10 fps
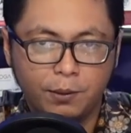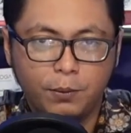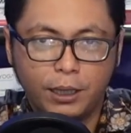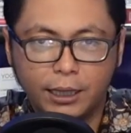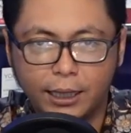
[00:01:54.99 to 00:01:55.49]

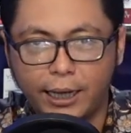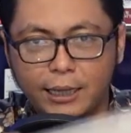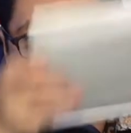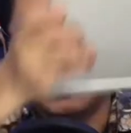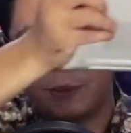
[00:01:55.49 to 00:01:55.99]
mungkin dengar nggak ya
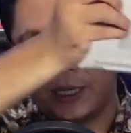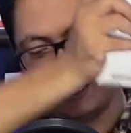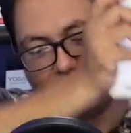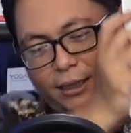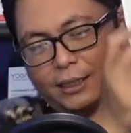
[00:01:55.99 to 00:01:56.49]
teman-teman ya
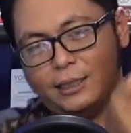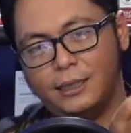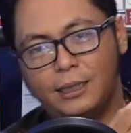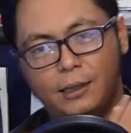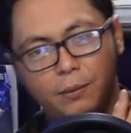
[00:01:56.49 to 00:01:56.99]

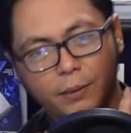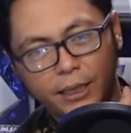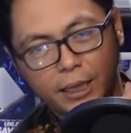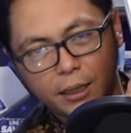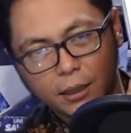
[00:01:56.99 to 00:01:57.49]
ini bahannya